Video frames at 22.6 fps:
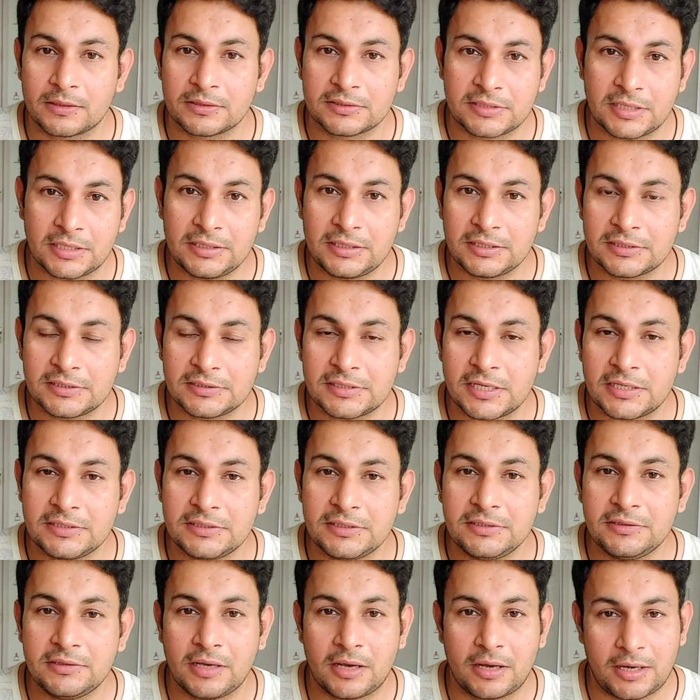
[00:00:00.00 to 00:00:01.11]
स्ट्रेंथ
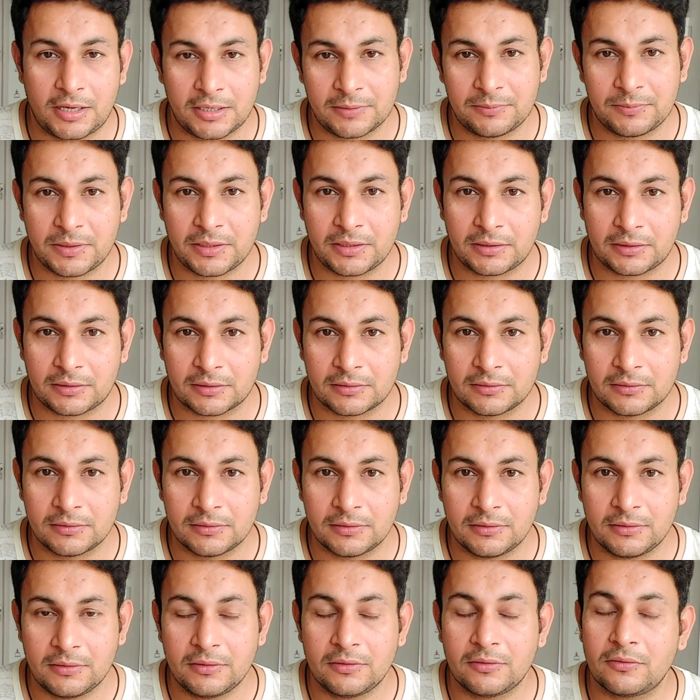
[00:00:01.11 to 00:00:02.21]
एक्सरसाइजेज हार्ड मैट
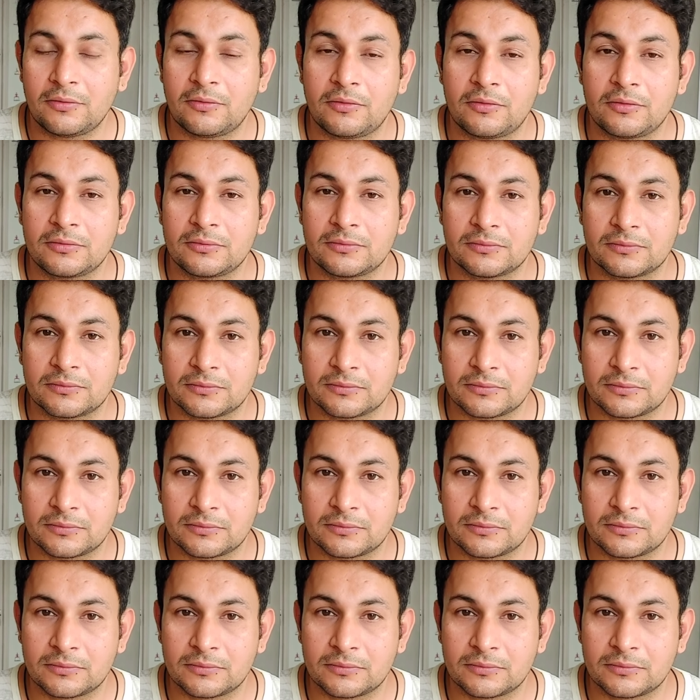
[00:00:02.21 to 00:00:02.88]
और